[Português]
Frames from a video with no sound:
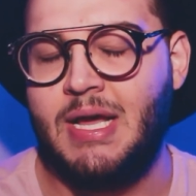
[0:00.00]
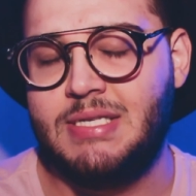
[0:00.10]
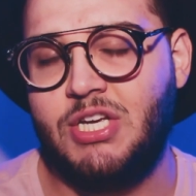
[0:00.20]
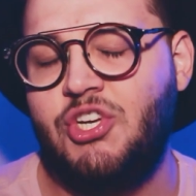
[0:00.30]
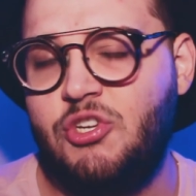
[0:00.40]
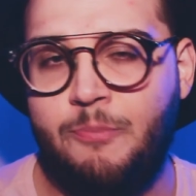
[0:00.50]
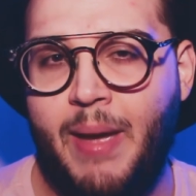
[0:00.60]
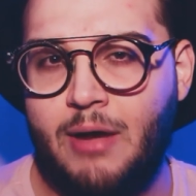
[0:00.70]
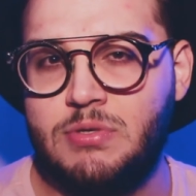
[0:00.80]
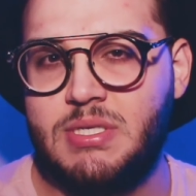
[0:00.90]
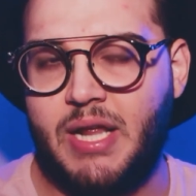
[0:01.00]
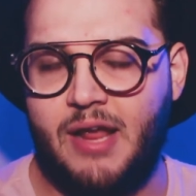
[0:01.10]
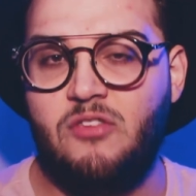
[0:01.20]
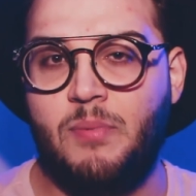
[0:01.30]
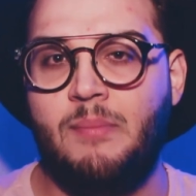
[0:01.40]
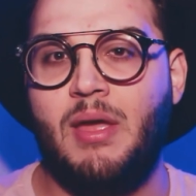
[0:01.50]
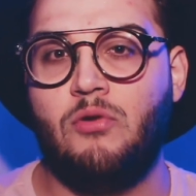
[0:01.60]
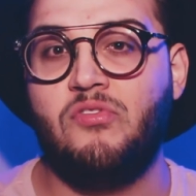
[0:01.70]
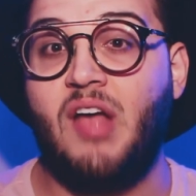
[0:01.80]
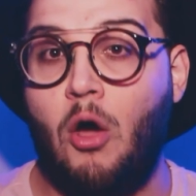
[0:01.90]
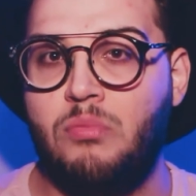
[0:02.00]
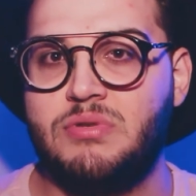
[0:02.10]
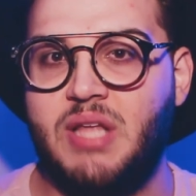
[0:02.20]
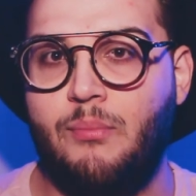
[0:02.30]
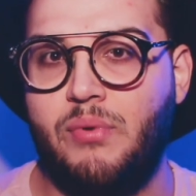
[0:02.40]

Se a gente pega os três primeiros álbuns da